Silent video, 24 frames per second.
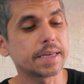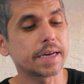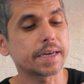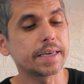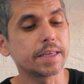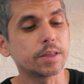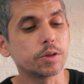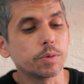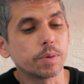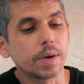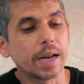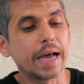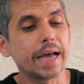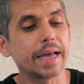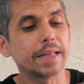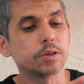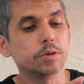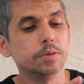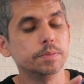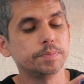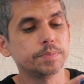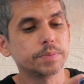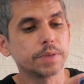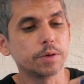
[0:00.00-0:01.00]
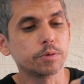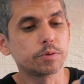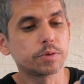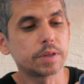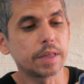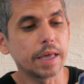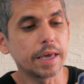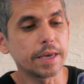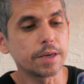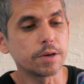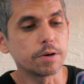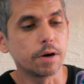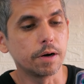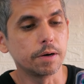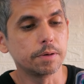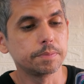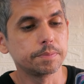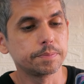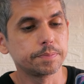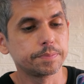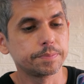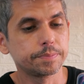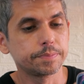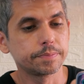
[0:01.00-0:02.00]
aqui do lado eu tenho, ó,
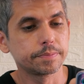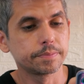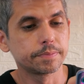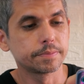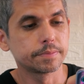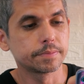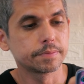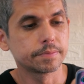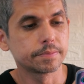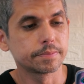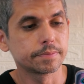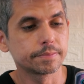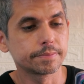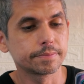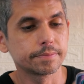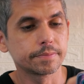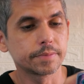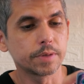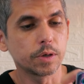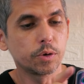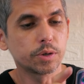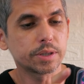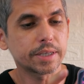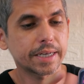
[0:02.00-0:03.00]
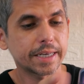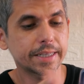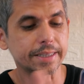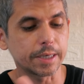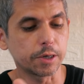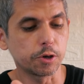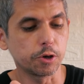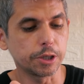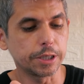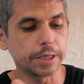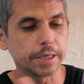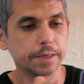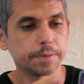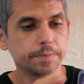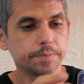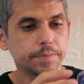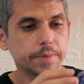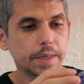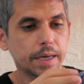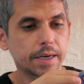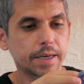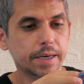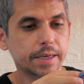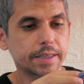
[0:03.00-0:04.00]
outra categoria,
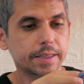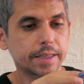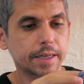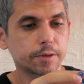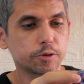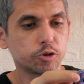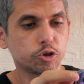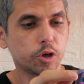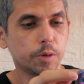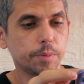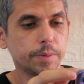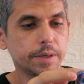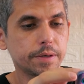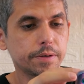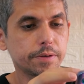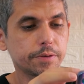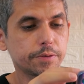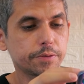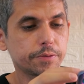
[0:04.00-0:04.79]
ela que está com o nome